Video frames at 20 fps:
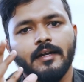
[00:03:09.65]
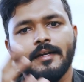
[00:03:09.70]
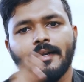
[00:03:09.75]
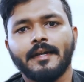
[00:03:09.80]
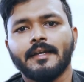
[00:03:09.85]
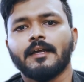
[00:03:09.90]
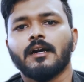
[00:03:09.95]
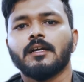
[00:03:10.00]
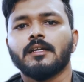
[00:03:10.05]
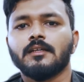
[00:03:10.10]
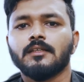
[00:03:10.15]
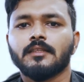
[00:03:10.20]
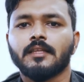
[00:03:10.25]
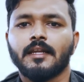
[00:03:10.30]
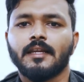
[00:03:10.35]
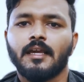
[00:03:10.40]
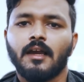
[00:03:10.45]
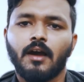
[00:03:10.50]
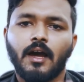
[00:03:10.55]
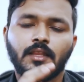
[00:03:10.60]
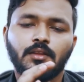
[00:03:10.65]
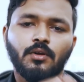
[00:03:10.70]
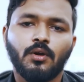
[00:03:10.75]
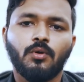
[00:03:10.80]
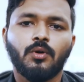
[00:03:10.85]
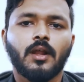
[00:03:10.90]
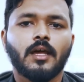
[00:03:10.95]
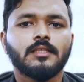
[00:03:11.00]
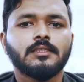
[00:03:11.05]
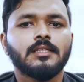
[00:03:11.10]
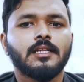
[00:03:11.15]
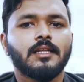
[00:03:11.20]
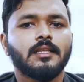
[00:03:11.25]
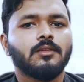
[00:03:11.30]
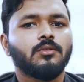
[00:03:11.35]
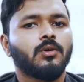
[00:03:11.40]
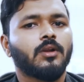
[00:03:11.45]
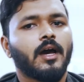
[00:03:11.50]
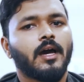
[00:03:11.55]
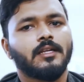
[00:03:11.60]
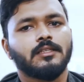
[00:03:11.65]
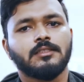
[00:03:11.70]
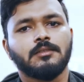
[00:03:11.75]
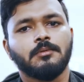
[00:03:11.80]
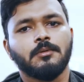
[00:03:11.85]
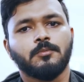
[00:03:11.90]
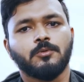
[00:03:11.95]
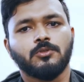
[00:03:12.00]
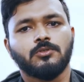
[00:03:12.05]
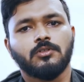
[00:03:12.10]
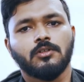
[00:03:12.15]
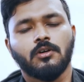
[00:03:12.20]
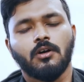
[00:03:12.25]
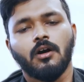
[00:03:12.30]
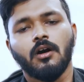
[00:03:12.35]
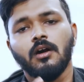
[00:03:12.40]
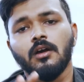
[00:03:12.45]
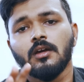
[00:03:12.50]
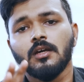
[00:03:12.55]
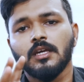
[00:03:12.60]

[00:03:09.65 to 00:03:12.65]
டேட்டான்னு தனியாக அதுவே ஒரு அஞ்சுலேருந்து ஒரு ஆறு ஜிபி பிடிச்சிக்கும்